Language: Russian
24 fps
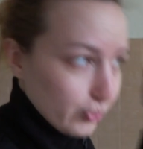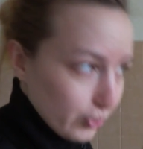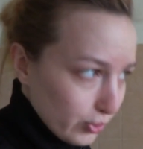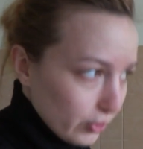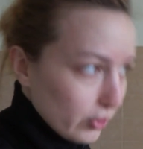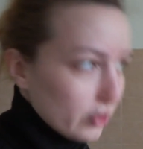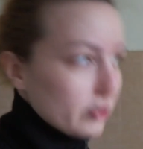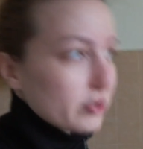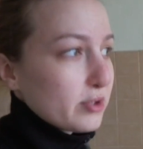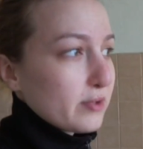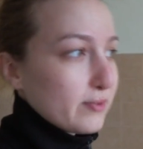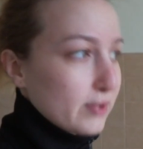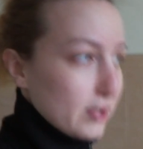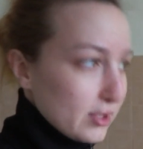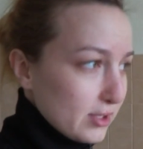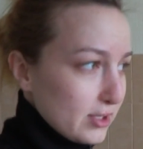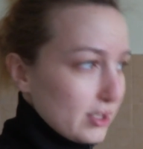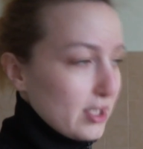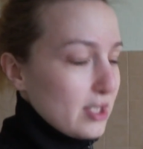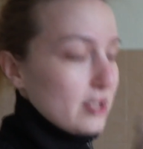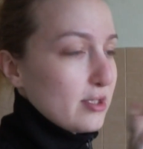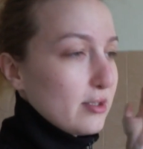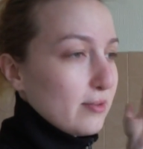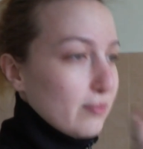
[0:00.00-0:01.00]
просто в
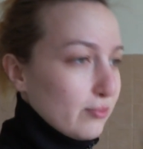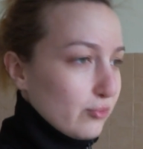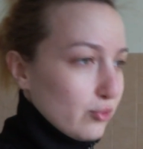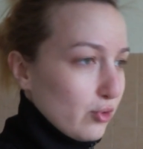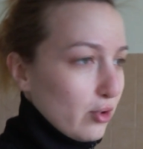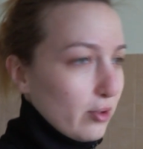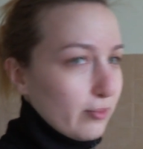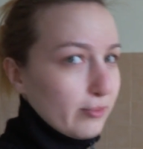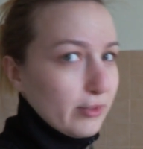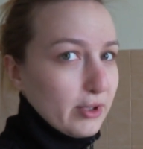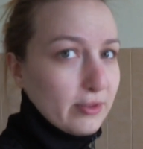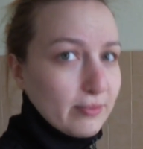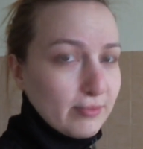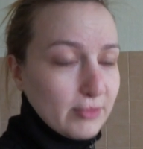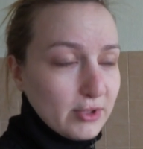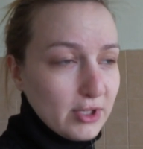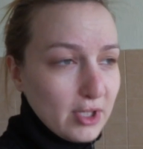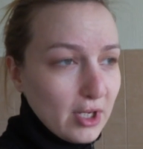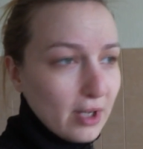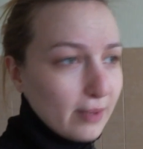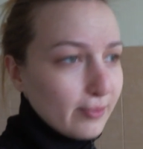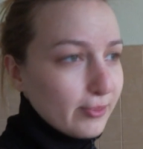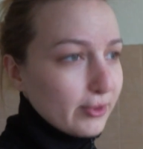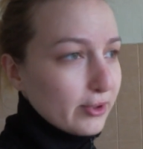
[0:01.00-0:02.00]
соседнем доме от меня,